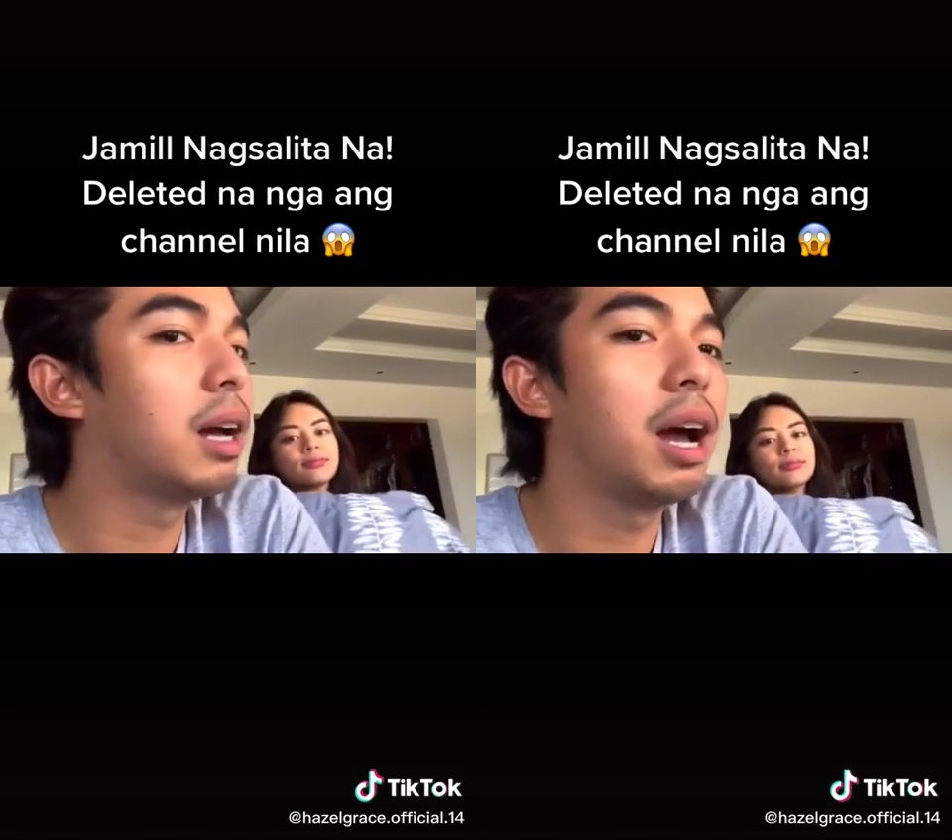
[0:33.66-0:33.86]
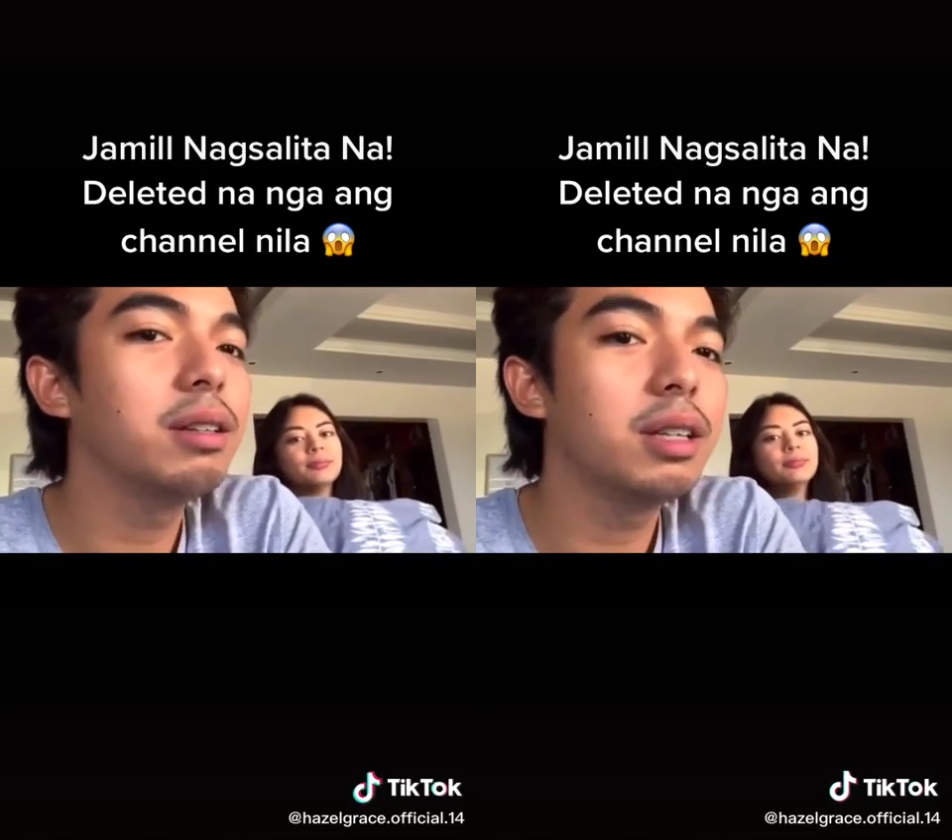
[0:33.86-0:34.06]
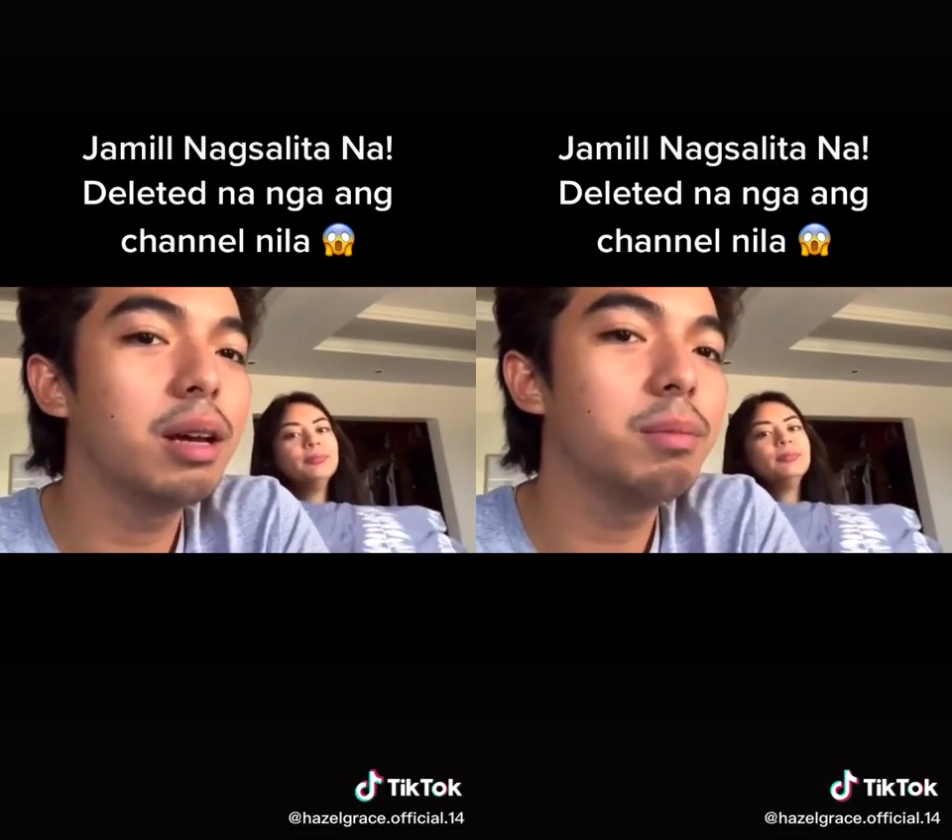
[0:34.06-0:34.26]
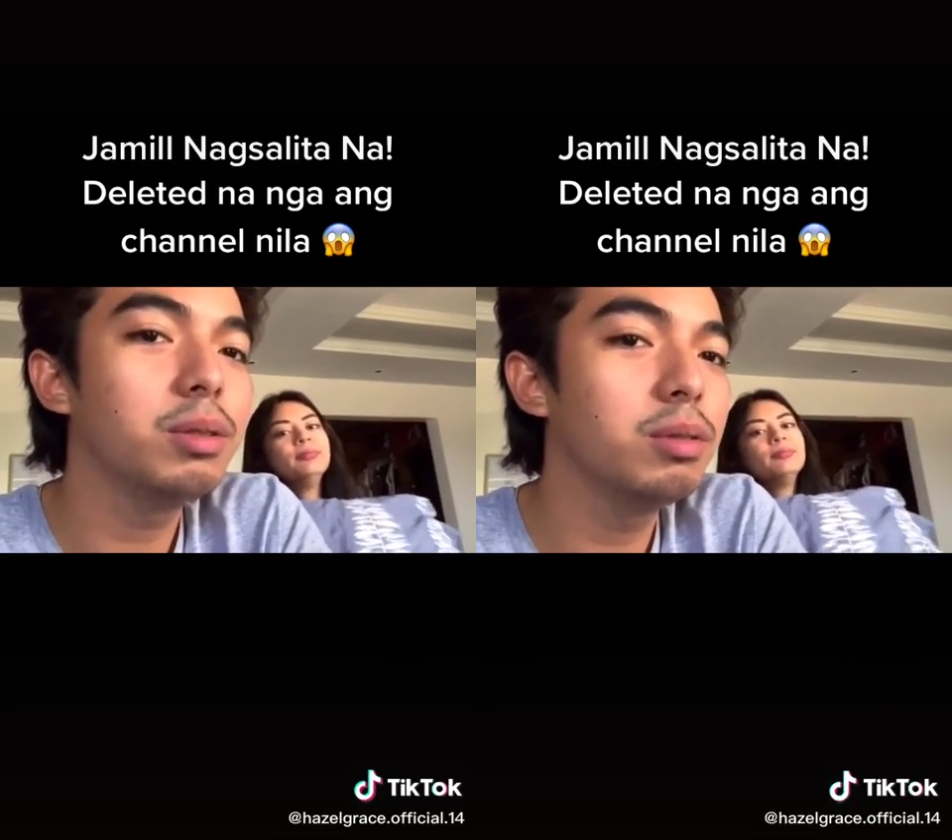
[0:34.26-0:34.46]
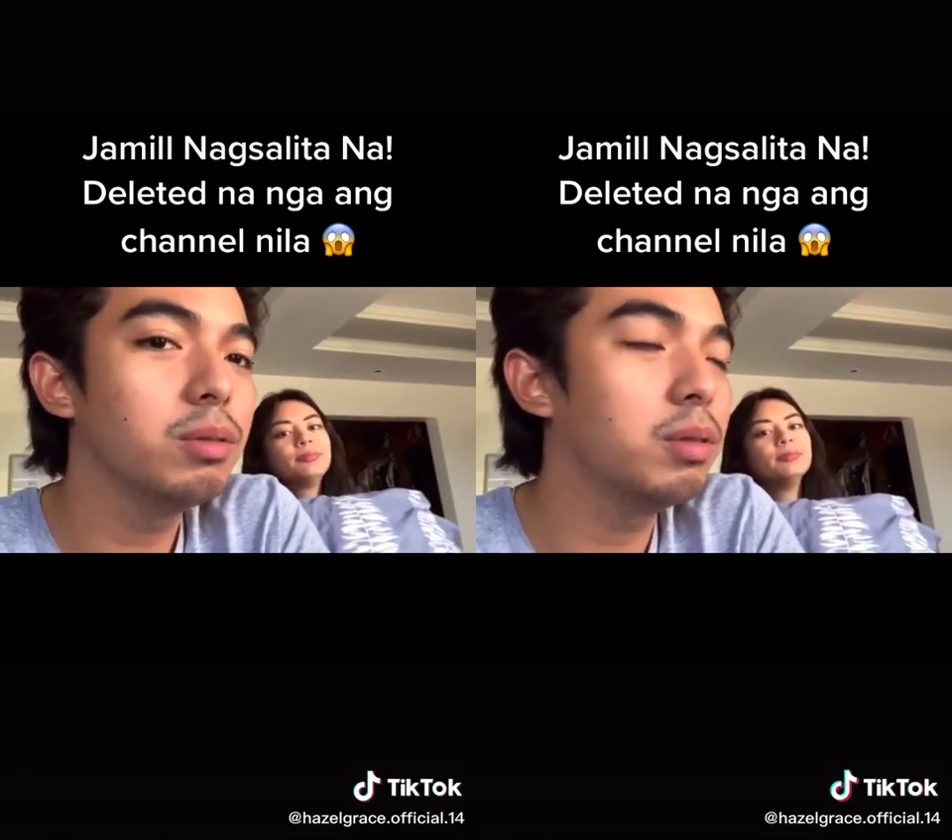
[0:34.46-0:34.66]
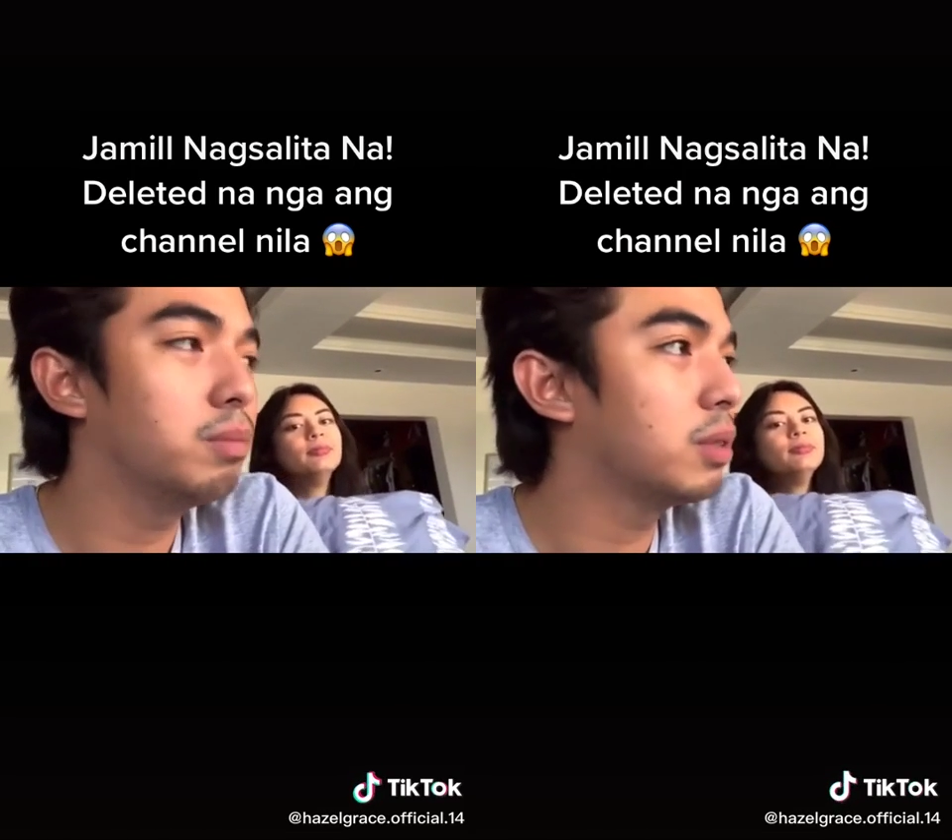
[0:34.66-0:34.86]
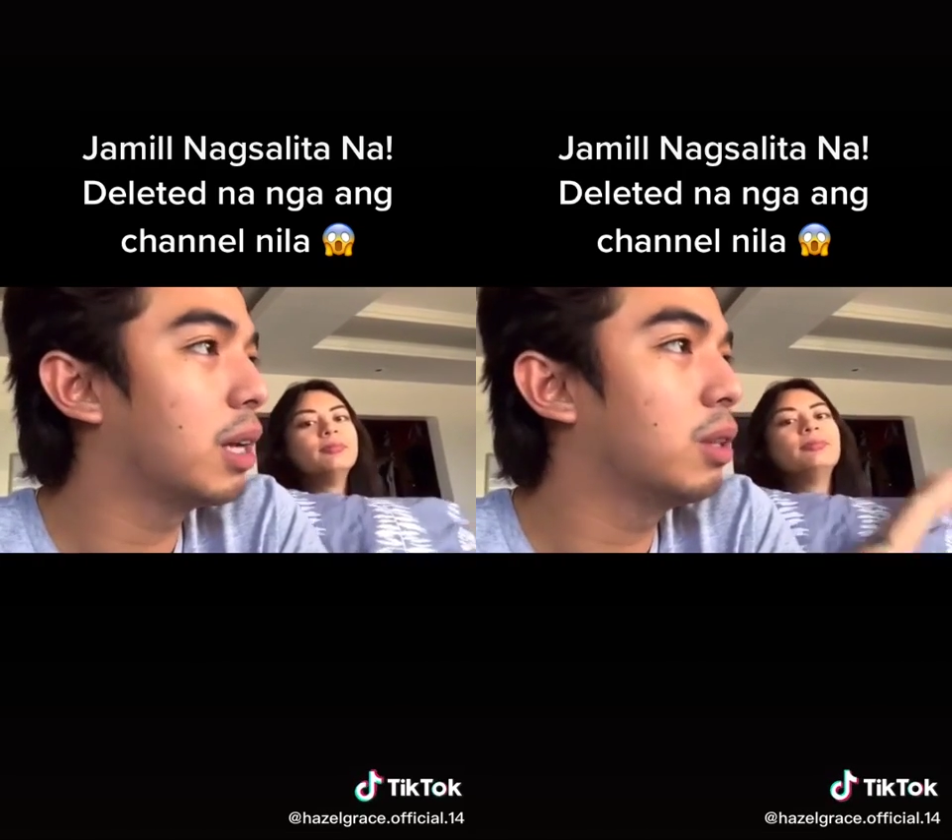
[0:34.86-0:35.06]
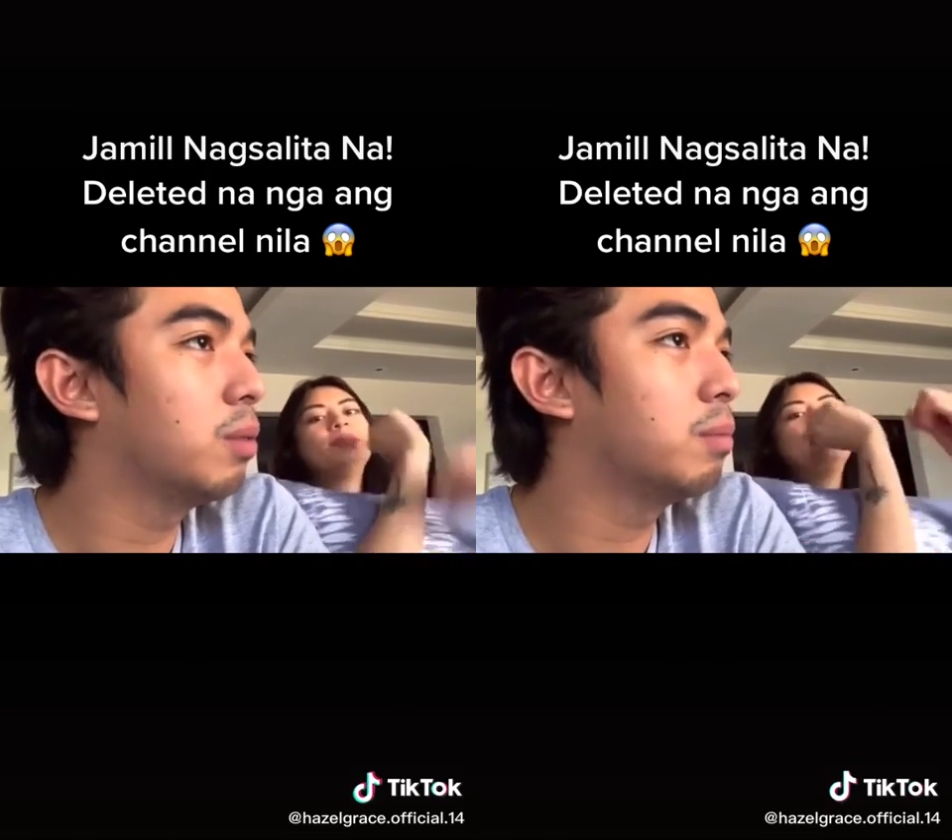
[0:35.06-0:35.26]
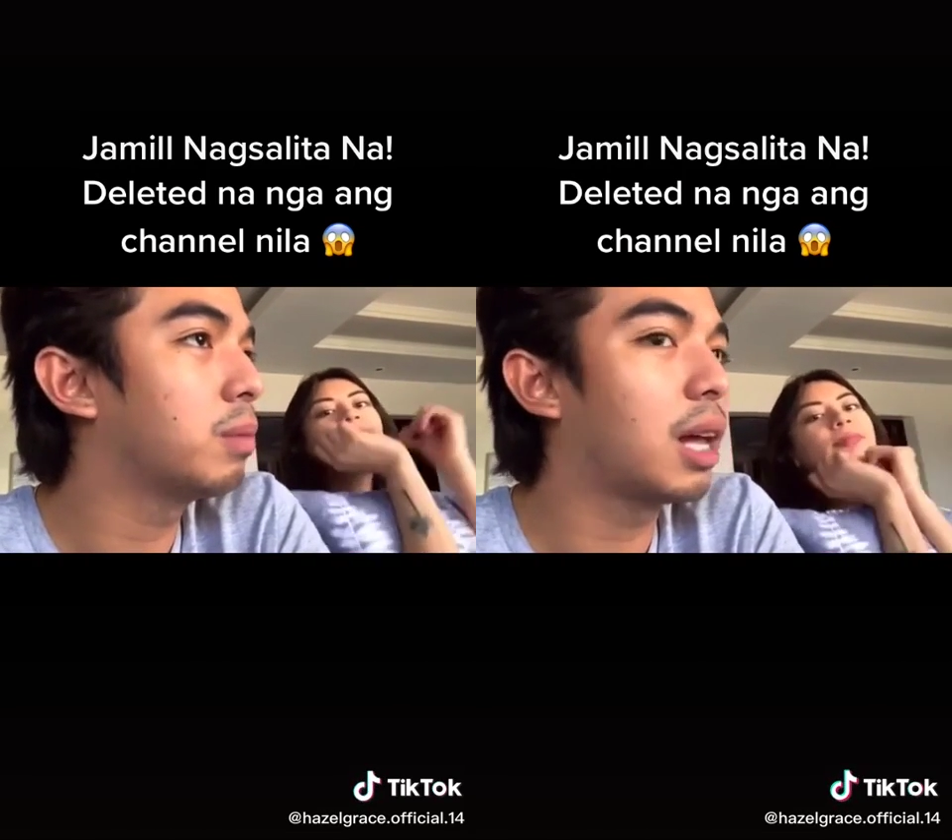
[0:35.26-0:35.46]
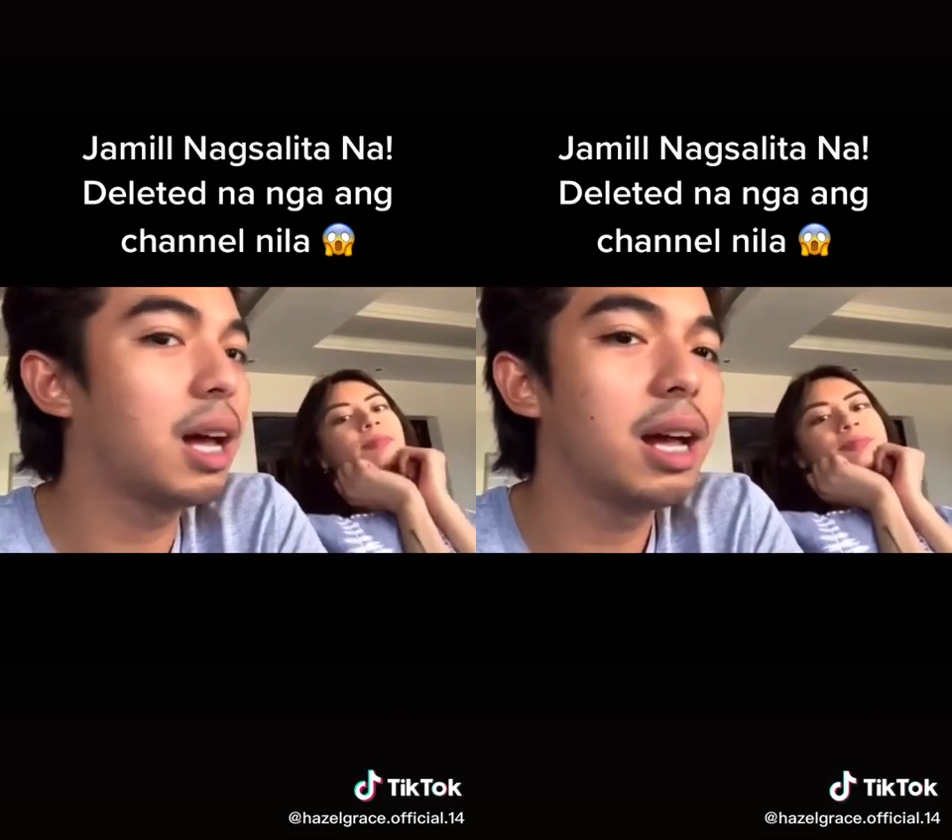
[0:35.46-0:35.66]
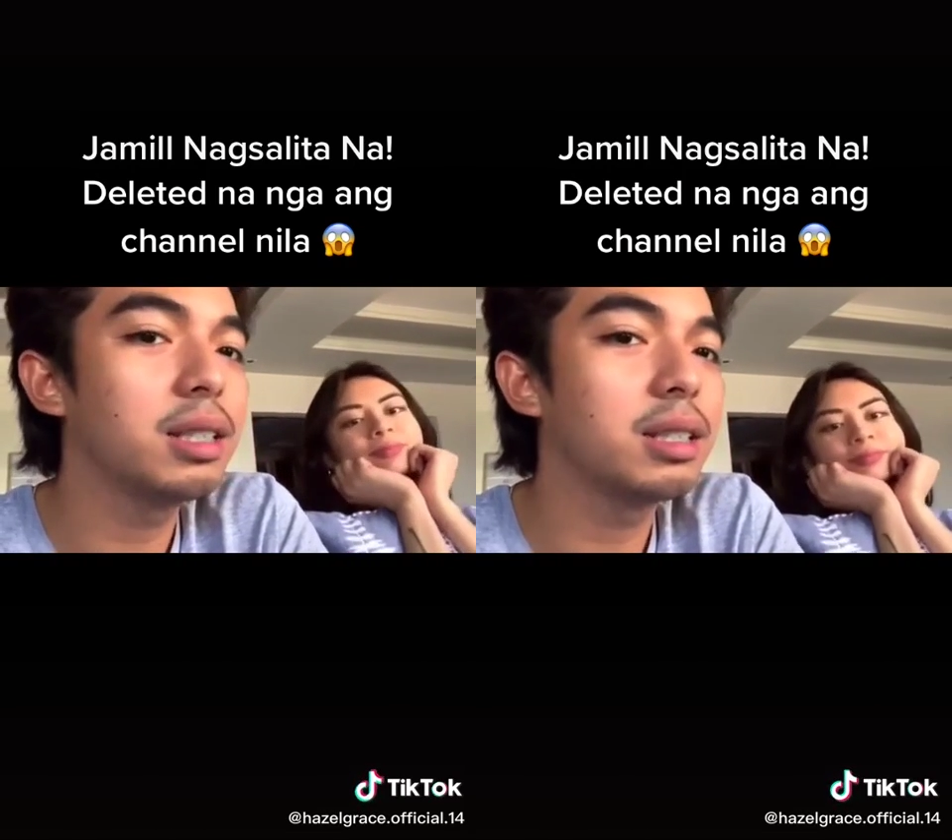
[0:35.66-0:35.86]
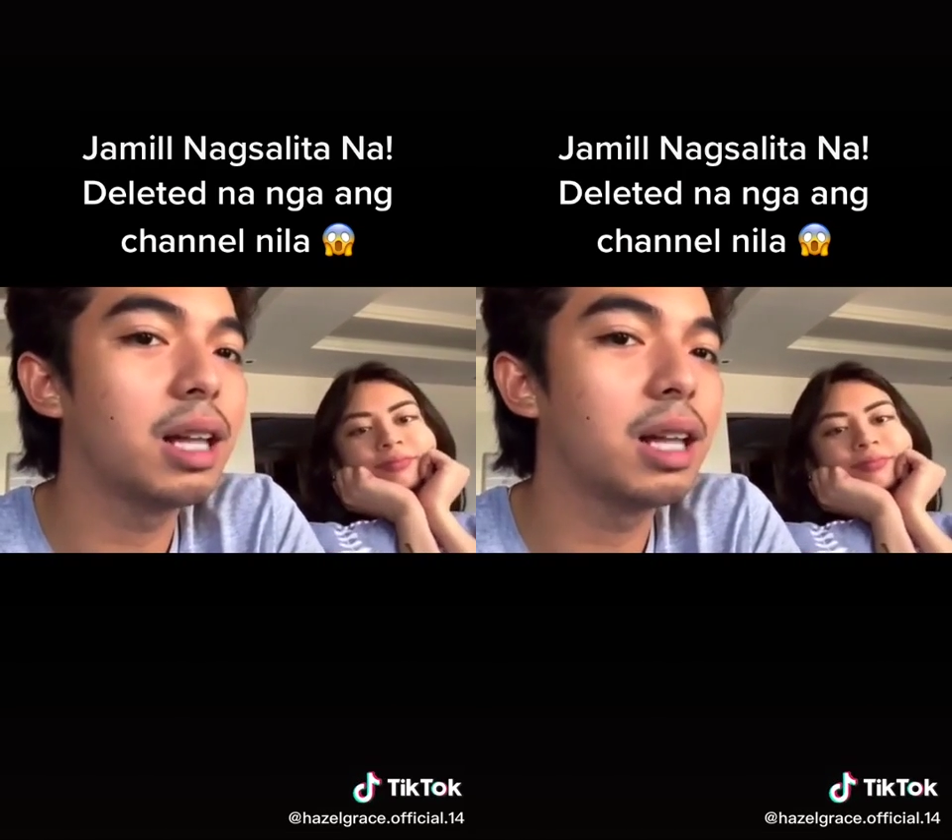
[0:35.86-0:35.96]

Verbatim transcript: Ayaw na namin yung masyadong mataas,